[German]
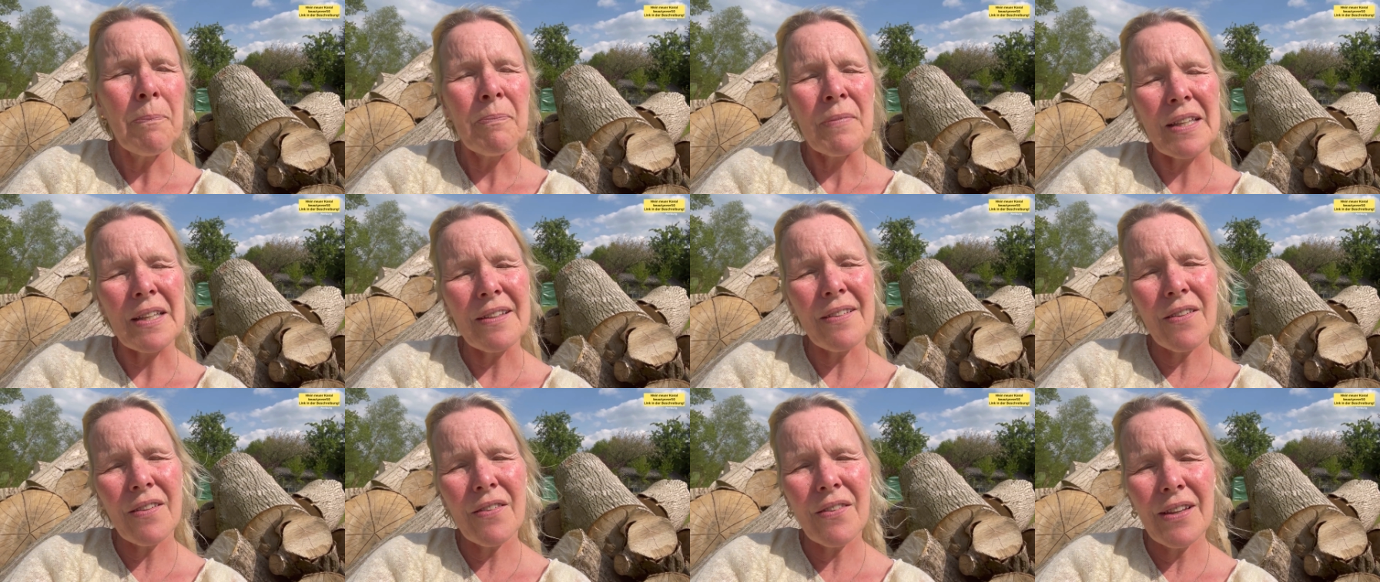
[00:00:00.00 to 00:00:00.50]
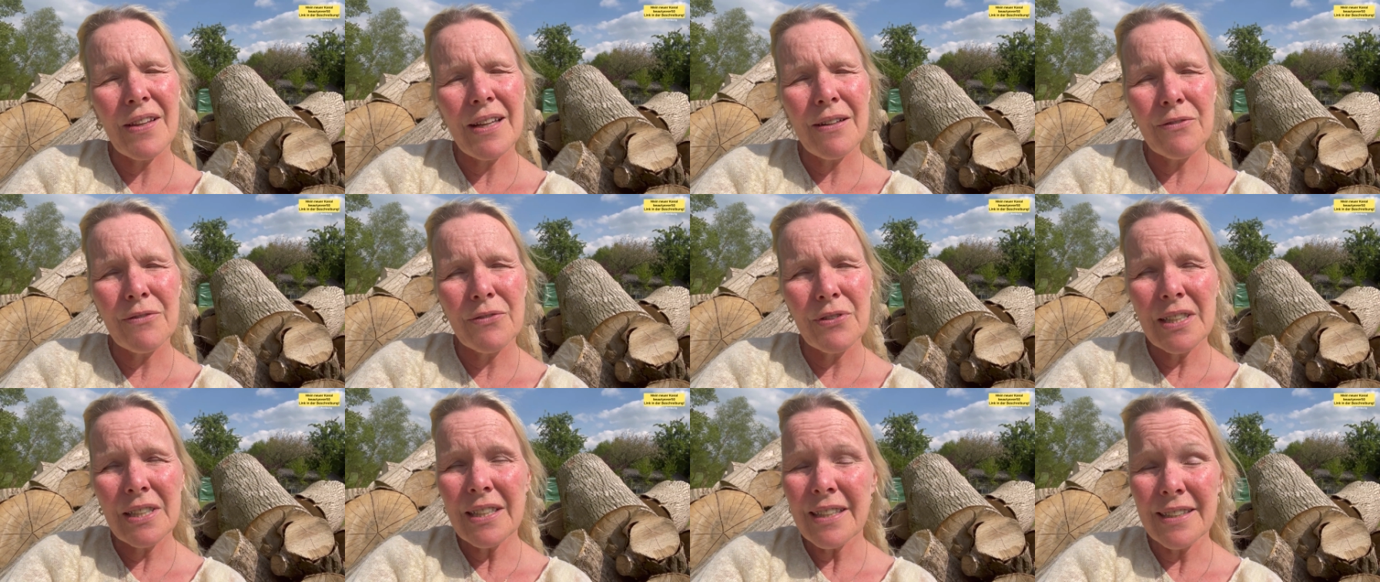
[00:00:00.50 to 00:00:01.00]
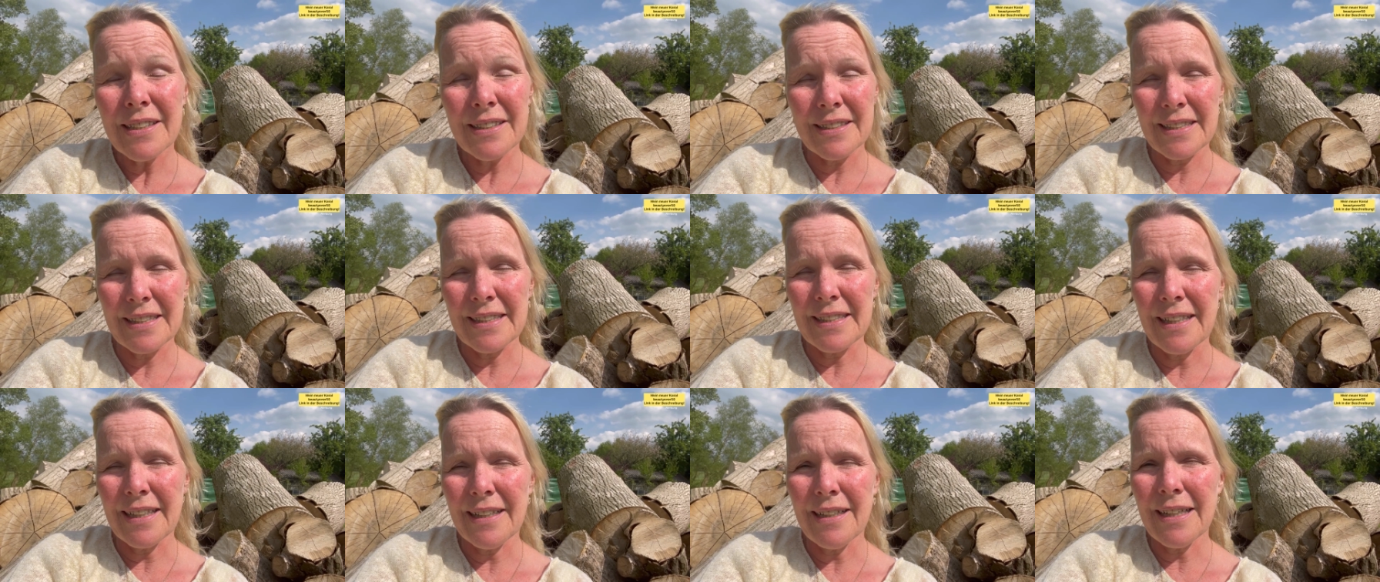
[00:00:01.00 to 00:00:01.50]
Es ist sehr windig
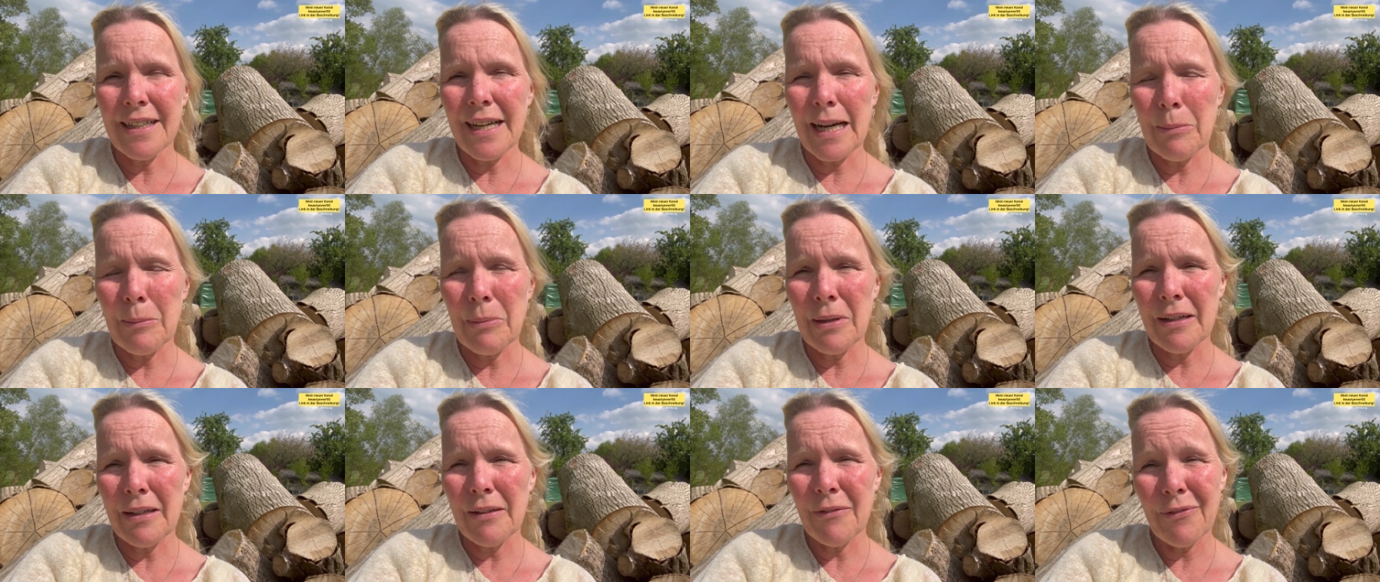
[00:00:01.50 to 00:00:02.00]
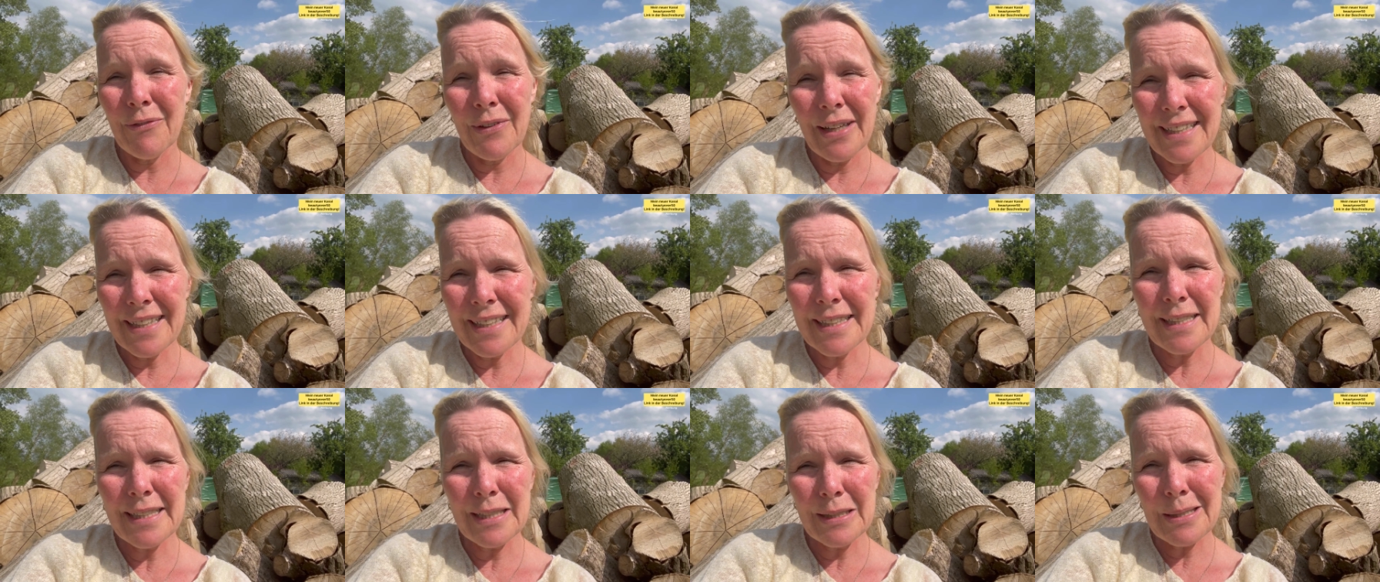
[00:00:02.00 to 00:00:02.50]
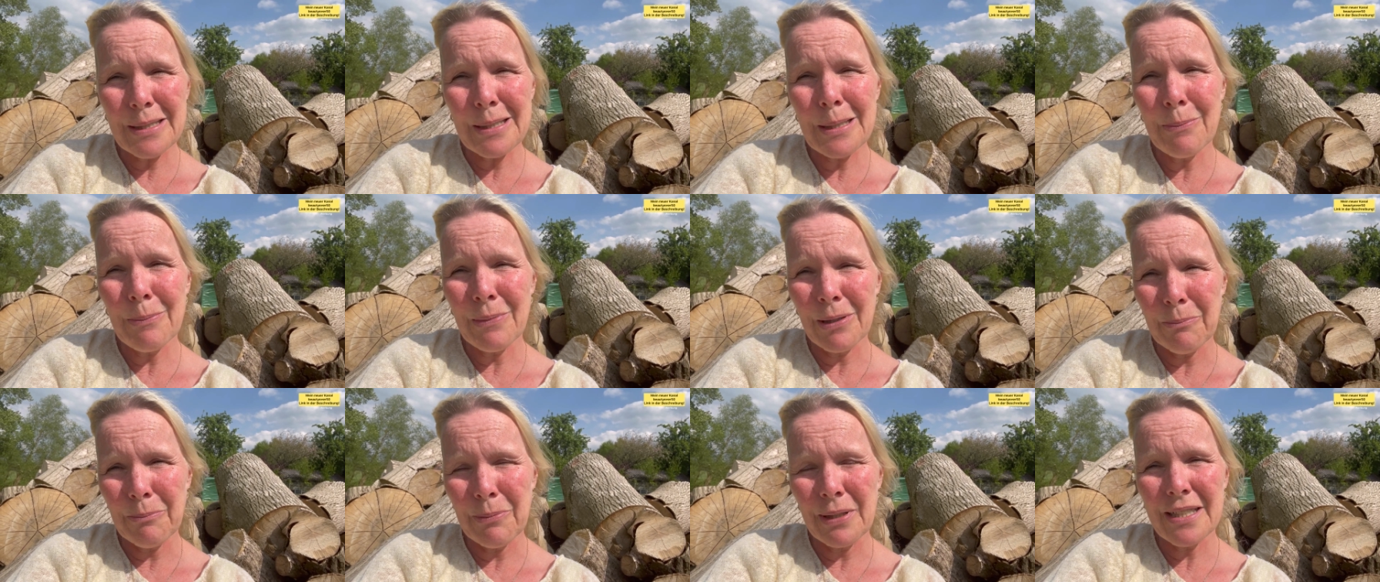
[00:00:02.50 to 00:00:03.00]
hier, aber wenn ich jetzt hier
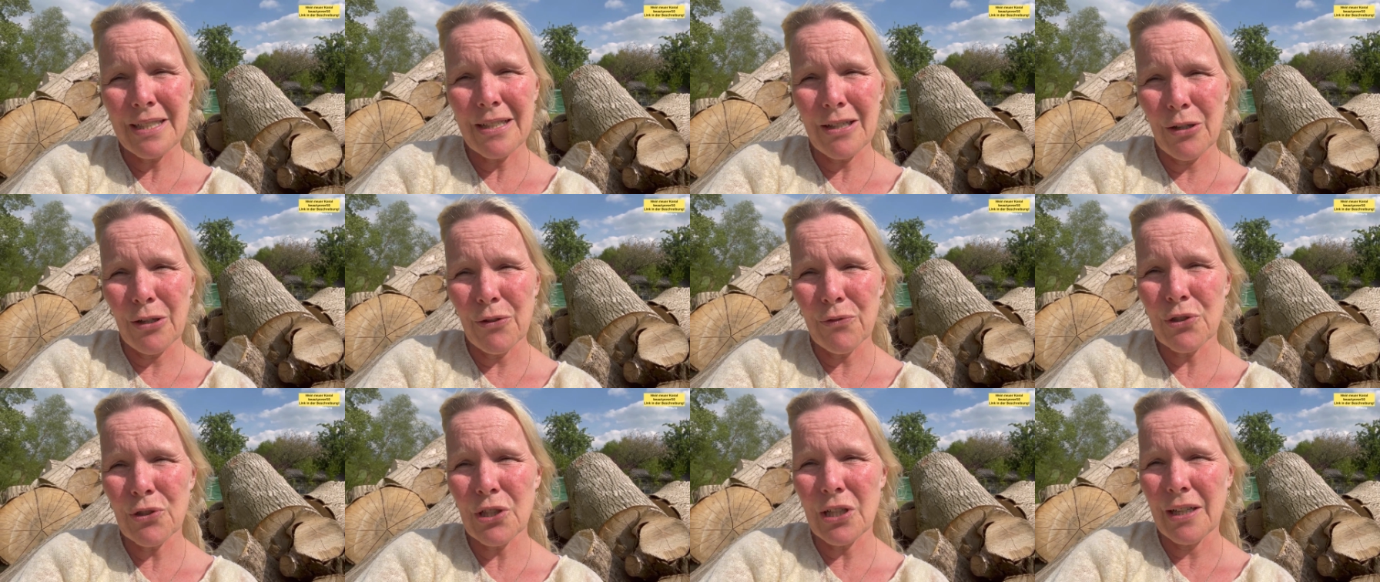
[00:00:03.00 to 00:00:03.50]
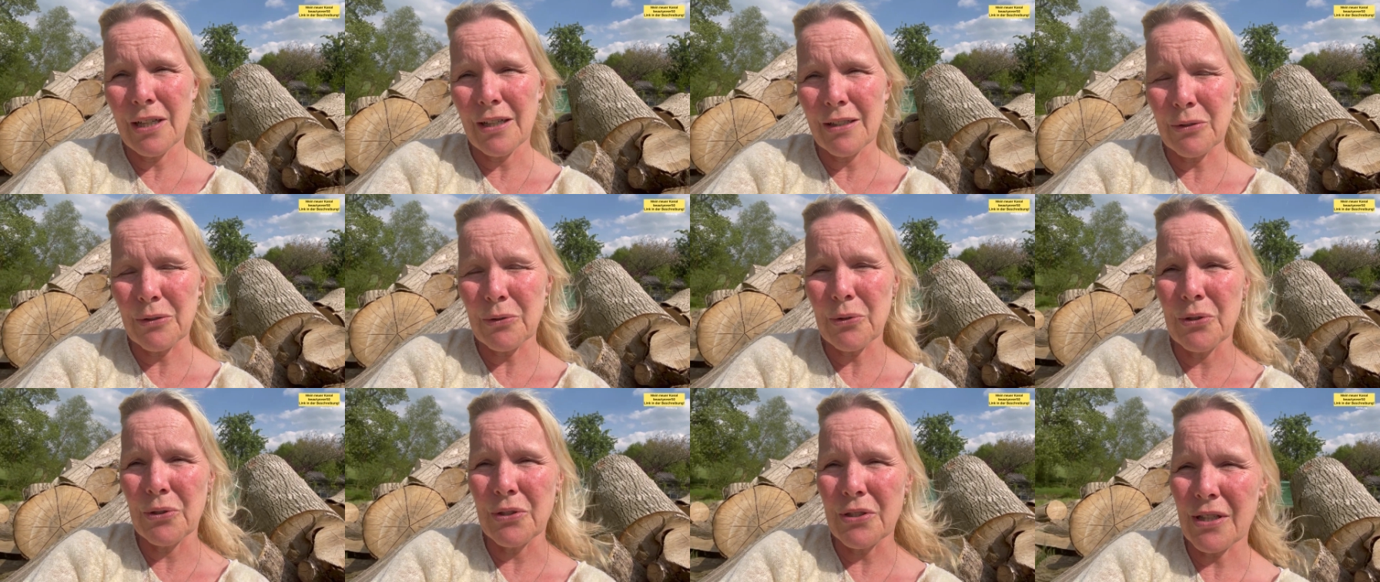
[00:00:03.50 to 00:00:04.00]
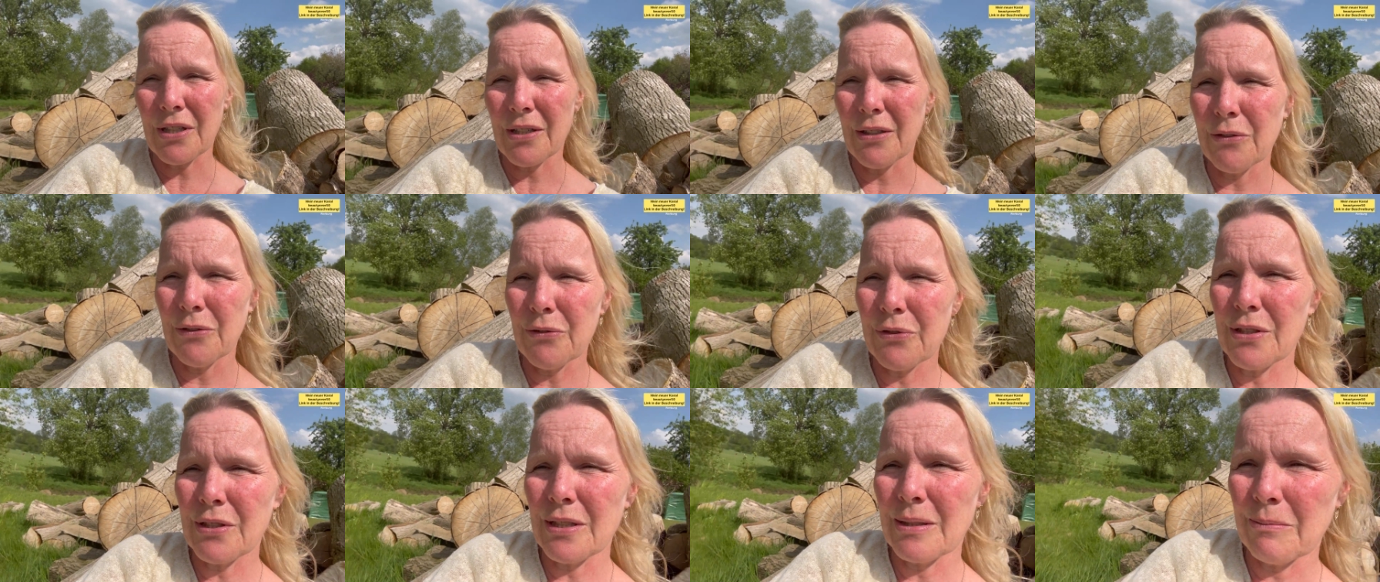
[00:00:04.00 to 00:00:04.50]
mein Bett aufschlagen könnte
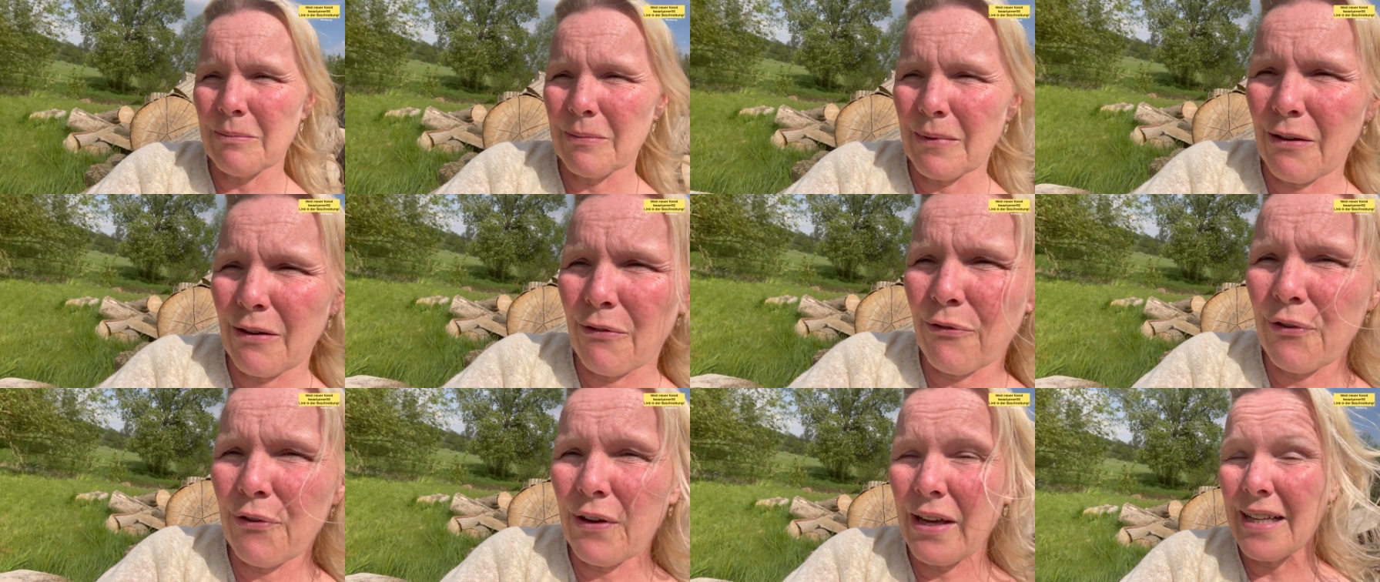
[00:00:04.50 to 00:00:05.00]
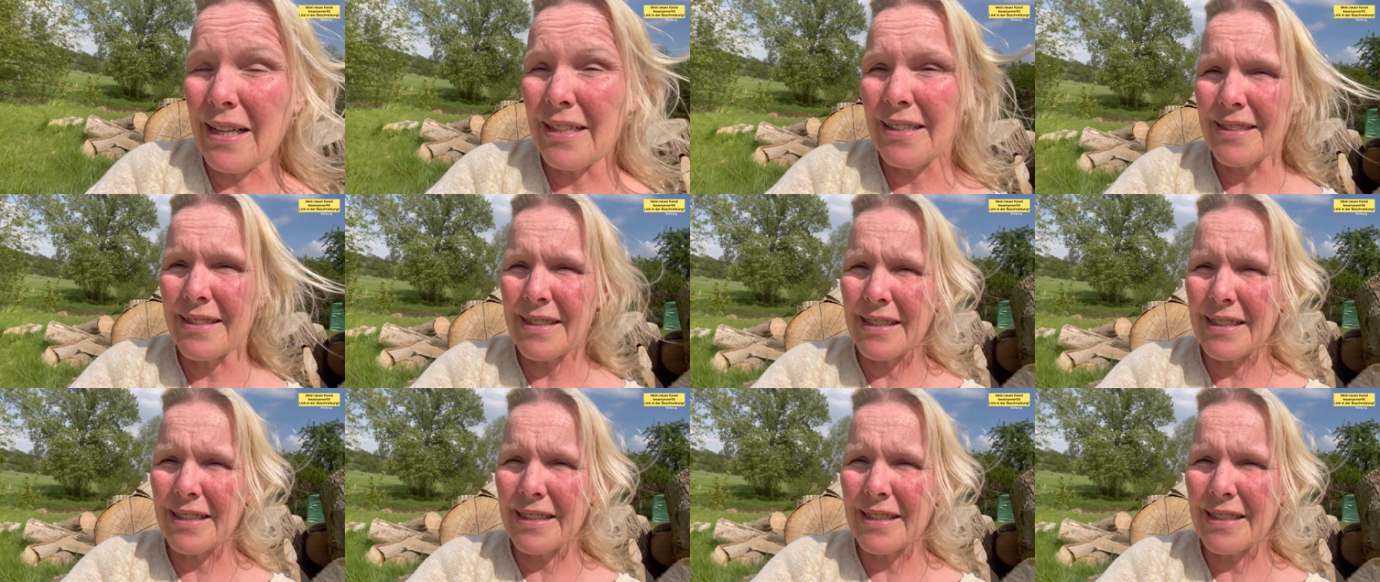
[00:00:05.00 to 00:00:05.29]
auf dem Feld, gefällt.